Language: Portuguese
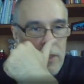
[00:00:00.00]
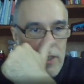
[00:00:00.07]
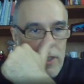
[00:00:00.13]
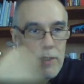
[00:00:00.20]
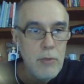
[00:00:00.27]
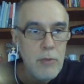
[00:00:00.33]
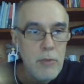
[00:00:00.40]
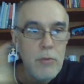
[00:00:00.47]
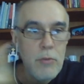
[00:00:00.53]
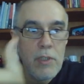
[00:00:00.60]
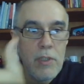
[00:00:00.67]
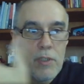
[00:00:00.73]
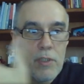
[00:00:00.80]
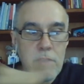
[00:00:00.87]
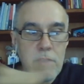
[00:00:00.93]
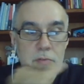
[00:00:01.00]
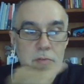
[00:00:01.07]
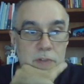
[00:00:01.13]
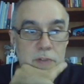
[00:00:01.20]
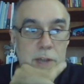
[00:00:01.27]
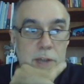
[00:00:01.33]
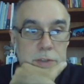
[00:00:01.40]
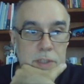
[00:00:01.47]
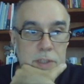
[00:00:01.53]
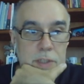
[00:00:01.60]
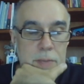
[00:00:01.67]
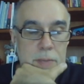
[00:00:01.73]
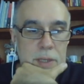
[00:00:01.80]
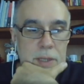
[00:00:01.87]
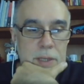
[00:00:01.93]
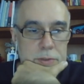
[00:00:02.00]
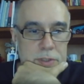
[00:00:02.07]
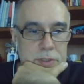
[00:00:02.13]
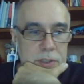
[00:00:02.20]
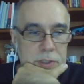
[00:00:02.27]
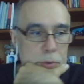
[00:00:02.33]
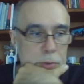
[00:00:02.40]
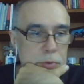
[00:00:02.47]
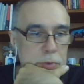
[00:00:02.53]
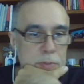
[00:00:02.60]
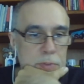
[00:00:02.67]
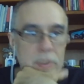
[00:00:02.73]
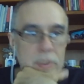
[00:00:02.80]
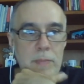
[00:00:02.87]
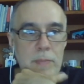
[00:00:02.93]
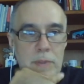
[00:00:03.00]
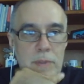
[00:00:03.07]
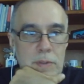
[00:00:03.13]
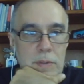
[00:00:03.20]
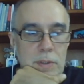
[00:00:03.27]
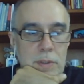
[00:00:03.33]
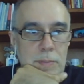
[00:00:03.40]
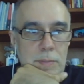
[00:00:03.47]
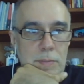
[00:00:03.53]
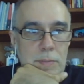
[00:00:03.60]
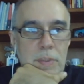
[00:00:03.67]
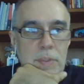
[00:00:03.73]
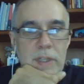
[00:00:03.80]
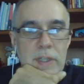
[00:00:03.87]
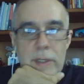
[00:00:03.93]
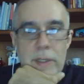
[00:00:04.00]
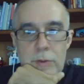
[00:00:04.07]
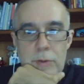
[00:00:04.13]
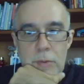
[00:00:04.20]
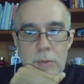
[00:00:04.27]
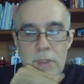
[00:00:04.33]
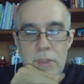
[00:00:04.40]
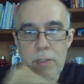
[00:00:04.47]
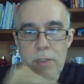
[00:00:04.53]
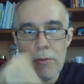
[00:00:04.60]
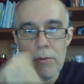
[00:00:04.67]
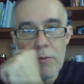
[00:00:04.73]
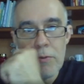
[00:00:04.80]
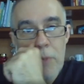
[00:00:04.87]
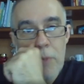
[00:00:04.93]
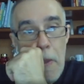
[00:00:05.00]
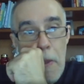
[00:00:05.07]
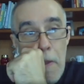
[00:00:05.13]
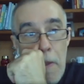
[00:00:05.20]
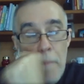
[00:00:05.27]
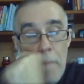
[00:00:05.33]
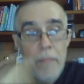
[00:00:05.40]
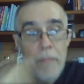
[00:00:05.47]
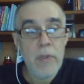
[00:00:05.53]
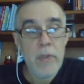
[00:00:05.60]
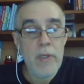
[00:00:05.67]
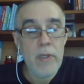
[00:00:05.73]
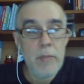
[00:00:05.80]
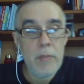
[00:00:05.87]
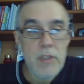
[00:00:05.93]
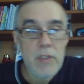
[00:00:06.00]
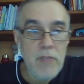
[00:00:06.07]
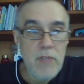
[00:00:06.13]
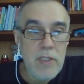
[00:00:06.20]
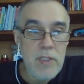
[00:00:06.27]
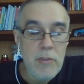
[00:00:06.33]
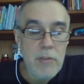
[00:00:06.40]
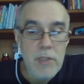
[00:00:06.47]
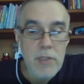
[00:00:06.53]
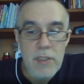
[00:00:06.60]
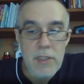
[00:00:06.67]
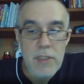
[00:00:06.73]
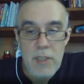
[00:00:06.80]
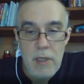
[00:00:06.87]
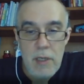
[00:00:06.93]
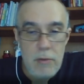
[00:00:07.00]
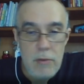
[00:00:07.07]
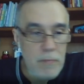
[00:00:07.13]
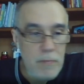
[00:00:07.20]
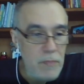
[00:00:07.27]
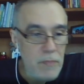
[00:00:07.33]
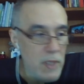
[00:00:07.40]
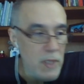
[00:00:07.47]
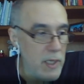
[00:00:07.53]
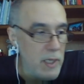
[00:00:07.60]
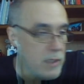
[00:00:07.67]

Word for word: altura já são vários trabalhos, né, alguns papers é, publicados sobre esse assunto. E a motivação inicial era, de